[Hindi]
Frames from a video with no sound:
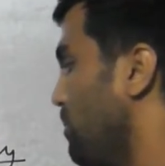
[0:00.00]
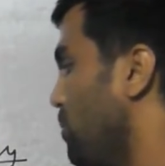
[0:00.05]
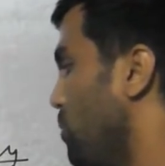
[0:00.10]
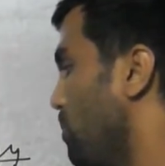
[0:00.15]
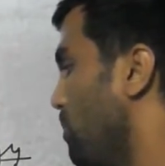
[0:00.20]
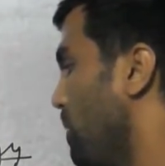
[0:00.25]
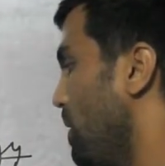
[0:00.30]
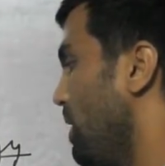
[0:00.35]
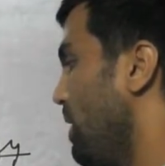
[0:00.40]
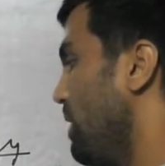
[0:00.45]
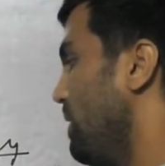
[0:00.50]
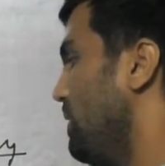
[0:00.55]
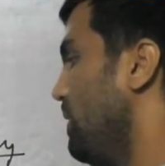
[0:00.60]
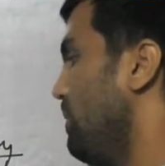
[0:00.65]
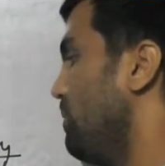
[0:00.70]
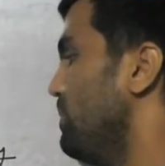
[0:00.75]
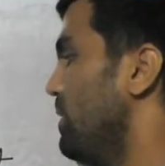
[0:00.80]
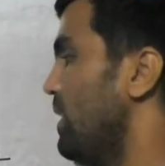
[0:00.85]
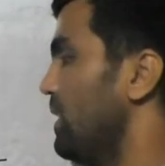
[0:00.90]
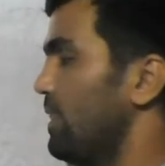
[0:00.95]
हम ऊपर की
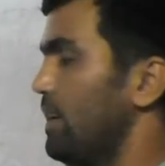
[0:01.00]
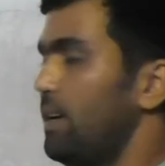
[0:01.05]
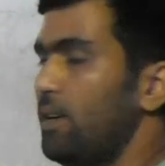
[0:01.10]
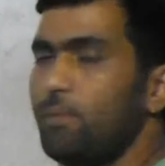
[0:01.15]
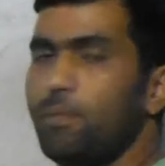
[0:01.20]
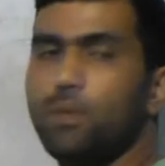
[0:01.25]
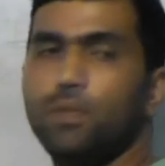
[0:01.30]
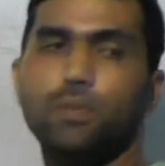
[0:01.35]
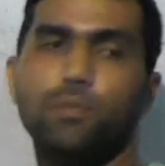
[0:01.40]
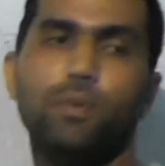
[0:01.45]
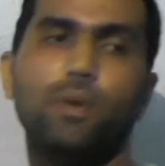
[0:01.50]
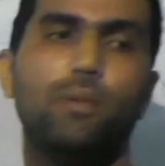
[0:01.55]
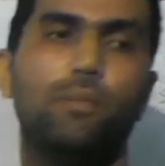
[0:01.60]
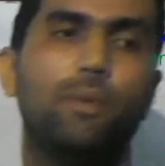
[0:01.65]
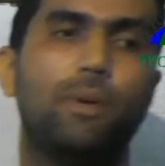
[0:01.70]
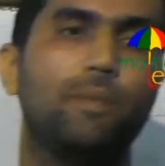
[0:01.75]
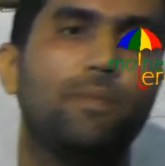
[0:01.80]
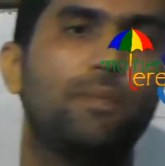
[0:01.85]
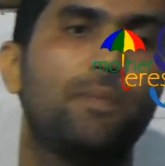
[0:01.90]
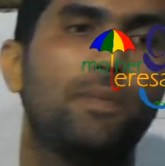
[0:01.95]
तरफ जाते हैं एटमोस्फियर
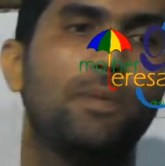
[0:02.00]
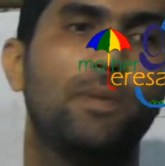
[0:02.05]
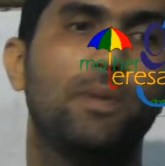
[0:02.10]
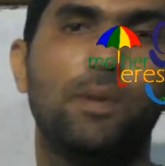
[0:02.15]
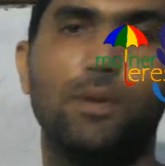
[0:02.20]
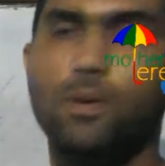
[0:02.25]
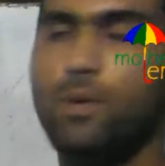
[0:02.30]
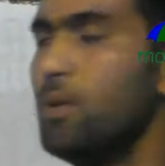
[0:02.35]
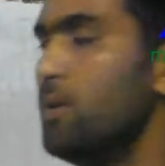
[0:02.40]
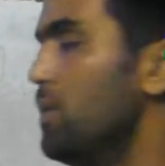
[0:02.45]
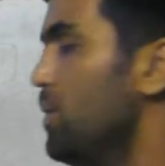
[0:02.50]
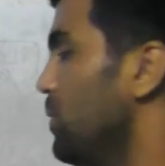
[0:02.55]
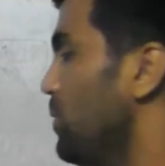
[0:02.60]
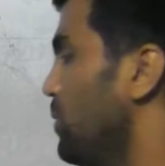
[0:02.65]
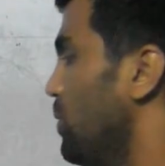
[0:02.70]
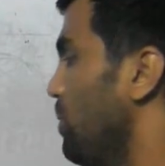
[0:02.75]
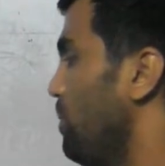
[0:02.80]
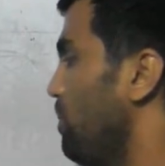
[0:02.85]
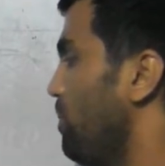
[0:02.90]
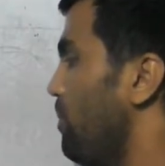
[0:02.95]
में
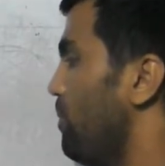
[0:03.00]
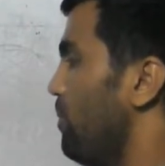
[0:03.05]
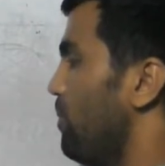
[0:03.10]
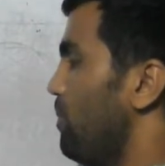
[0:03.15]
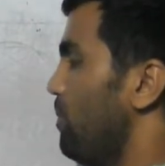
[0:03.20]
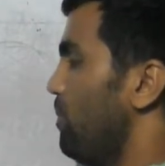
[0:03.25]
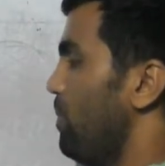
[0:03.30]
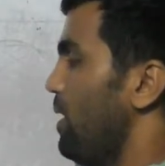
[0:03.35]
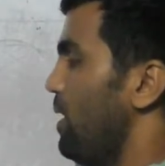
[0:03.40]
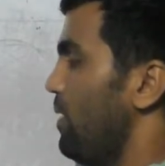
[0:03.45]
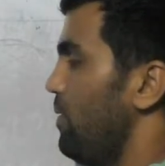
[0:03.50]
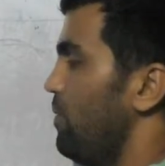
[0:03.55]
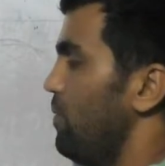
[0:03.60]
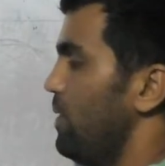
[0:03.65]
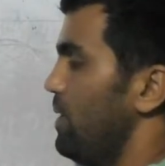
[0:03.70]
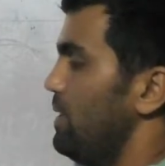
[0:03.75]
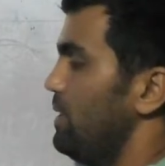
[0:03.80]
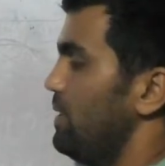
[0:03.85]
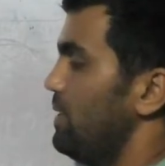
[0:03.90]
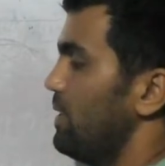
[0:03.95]
तो पर
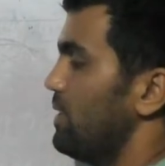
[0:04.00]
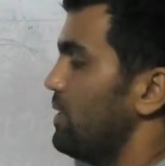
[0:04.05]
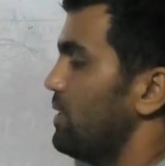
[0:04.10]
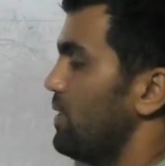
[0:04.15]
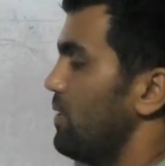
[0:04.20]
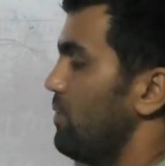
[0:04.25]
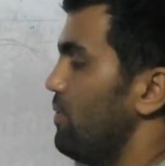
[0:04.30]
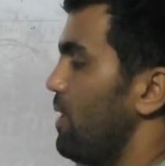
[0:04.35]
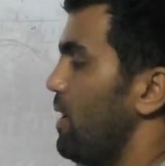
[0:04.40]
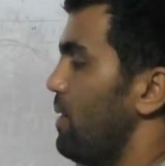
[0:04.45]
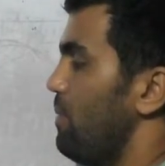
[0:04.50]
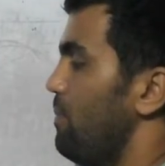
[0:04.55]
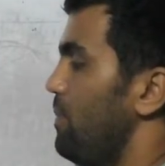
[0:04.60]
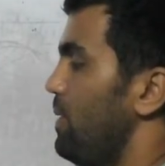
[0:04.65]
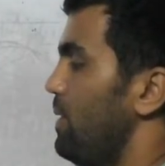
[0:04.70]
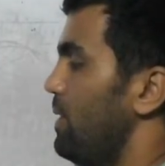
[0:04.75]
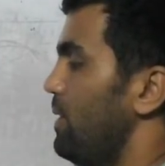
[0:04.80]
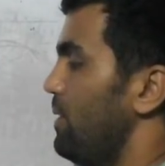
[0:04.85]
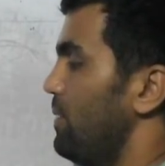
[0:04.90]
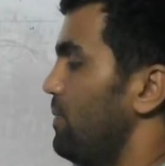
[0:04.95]
165
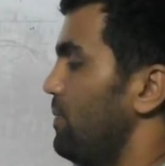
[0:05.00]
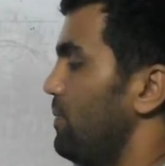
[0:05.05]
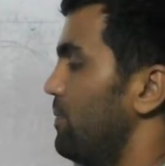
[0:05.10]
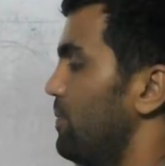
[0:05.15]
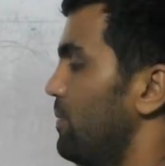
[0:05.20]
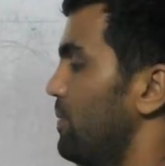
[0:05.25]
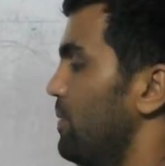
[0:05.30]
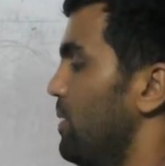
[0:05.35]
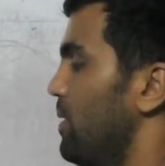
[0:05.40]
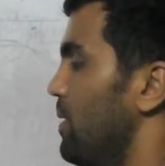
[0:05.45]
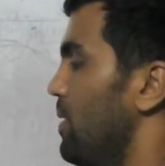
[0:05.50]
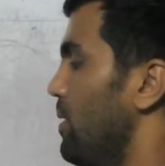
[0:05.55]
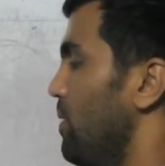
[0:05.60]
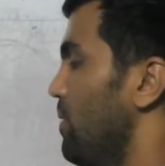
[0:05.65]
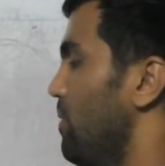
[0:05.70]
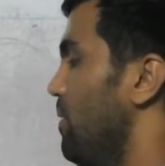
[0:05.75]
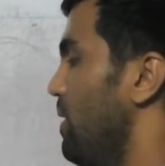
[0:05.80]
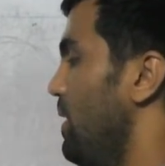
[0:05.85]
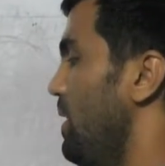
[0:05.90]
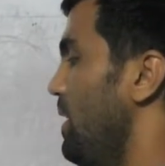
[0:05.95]
मीटर
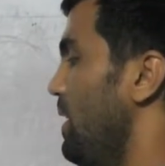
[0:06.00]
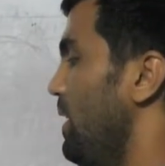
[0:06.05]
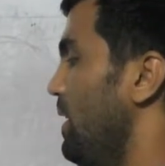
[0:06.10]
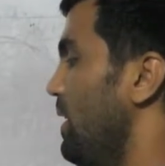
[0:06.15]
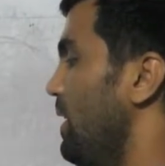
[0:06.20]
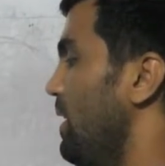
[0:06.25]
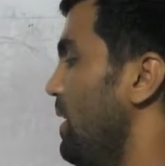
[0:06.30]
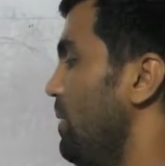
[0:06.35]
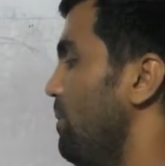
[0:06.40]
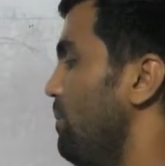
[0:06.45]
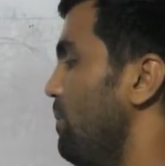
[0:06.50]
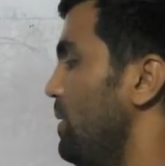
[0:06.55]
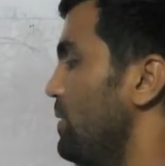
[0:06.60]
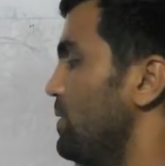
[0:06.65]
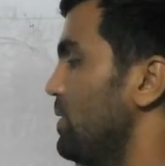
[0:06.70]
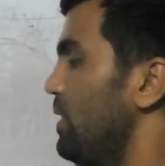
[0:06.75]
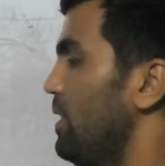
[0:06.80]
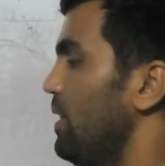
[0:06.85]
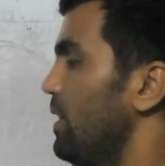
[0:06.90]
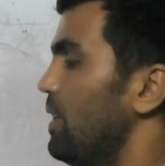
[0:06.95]
वन डिग्री
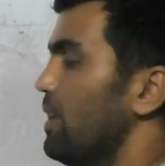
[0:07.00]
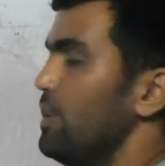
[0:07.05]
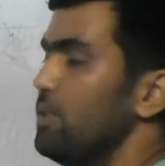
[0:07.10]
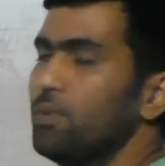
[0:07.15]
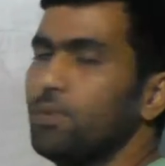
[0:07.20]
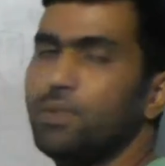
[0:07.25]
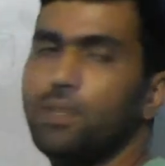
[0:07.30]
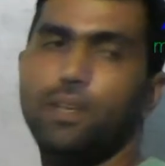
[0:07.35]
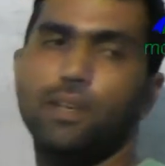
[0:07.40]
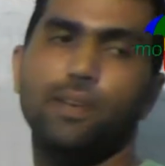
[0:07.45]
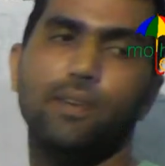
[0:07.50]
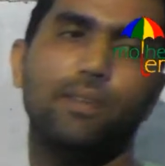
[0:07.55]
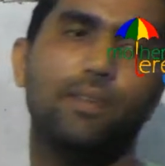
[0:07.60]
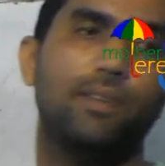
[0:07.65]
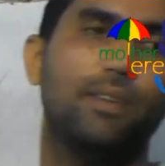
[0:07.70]
टेम्परेचर डिक्रीज होता है